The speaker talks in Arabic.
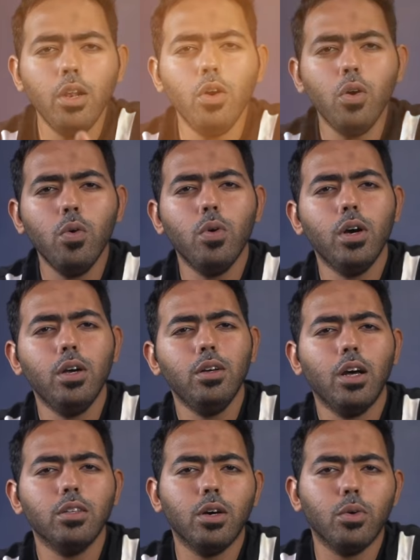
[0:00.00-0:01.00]
اللي هو
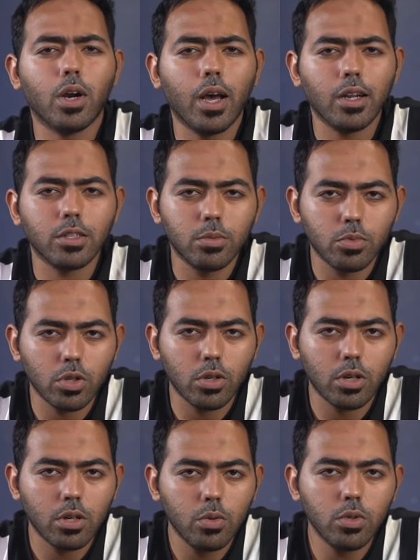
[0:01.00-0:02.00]
ادور على
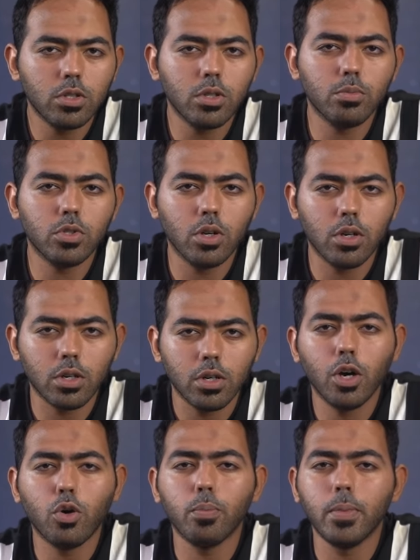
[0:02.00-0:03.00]
سمسار والسمسار
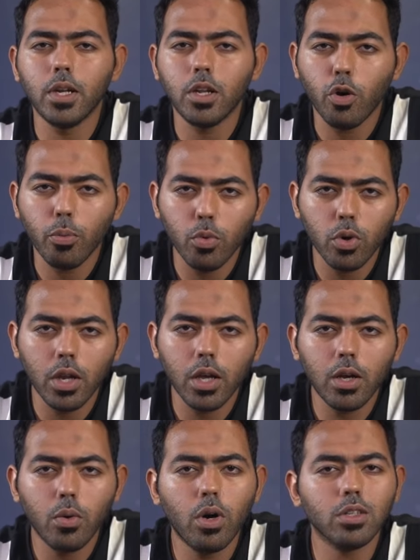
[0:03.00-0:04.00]
ياخد مني
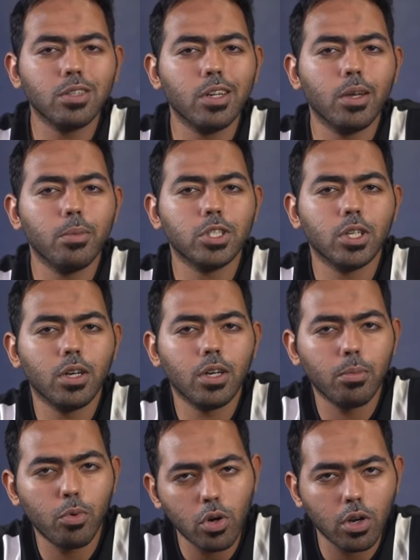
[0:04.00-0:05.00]
عموله واصل يا باشا
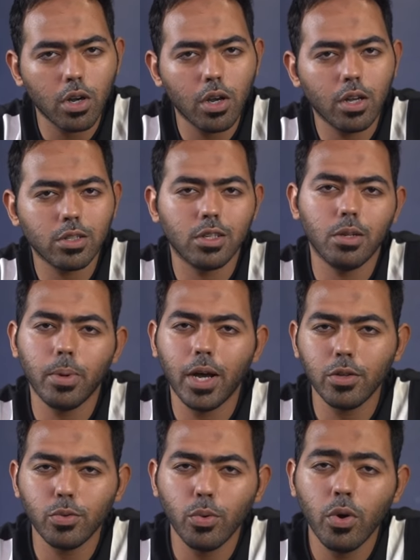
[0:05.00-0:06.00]
بكره اصل
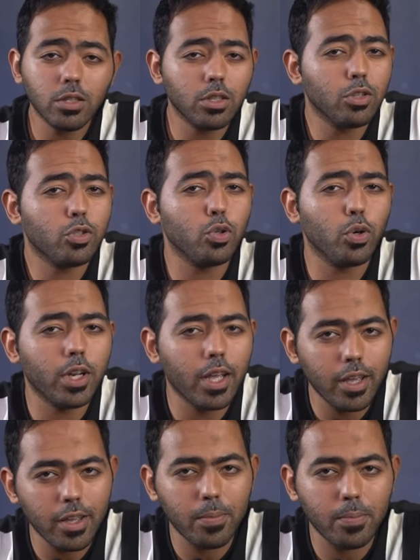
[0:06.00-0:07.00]
بعده اصل السوق
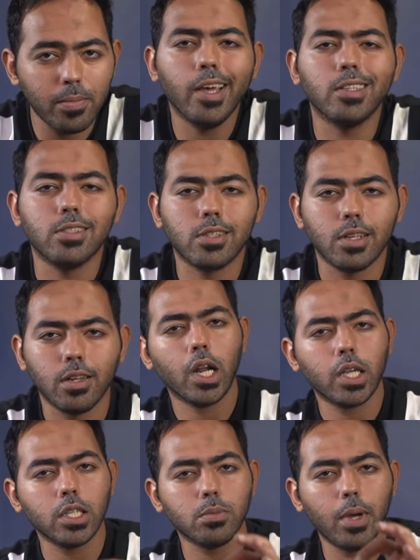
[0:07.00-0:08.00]
نايم انسى
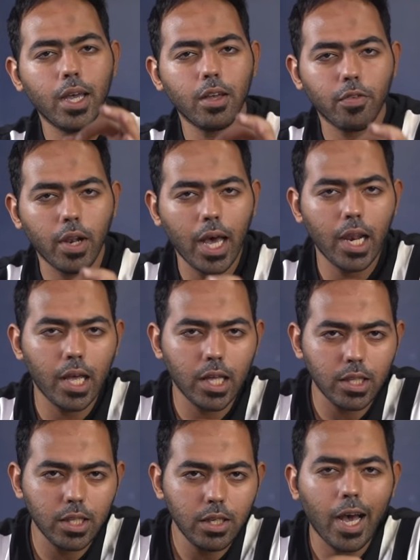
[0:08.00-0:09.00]
ركز معايا في الحلقه
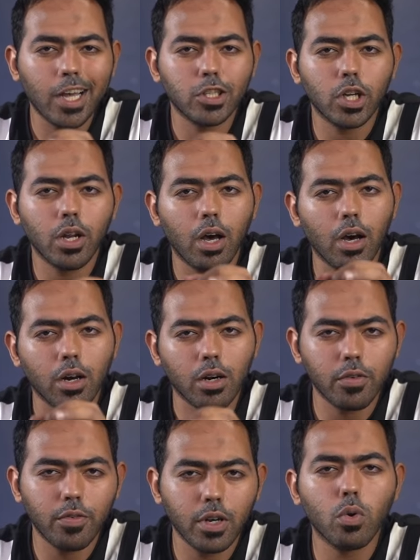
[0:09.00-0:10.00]
دي عشان
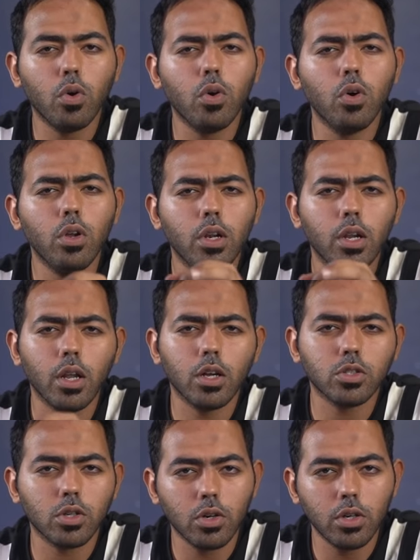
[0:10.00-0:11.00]
هعرفك كل
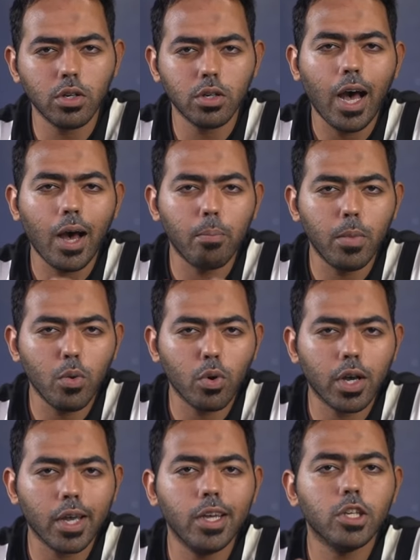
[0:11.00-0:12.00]
الاسرار عن
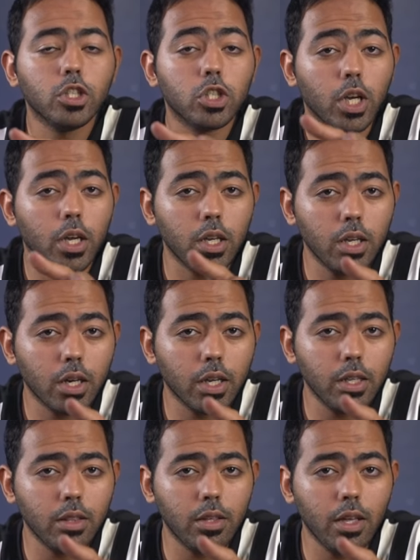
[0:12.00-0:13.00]
موقع شهير
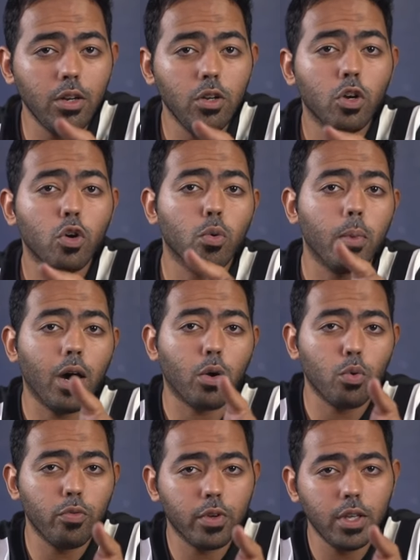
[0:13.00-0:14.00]
جدا
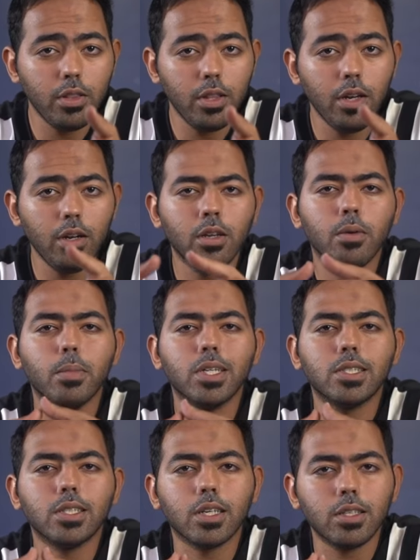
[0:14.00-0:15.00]
ومعروف جدا
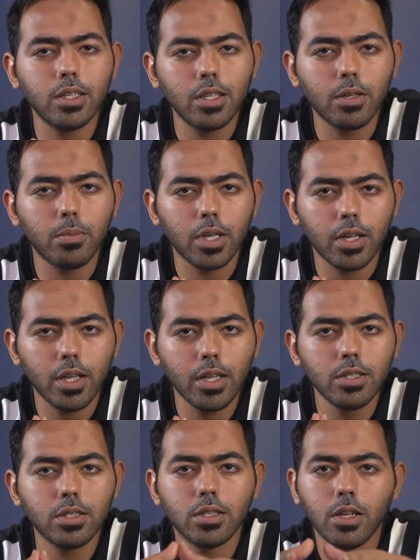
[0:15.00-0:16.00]
بس كتير من
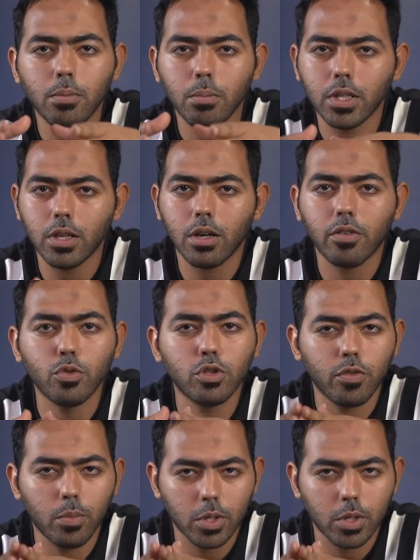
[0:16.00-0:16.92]
الناس ما تعرفوش في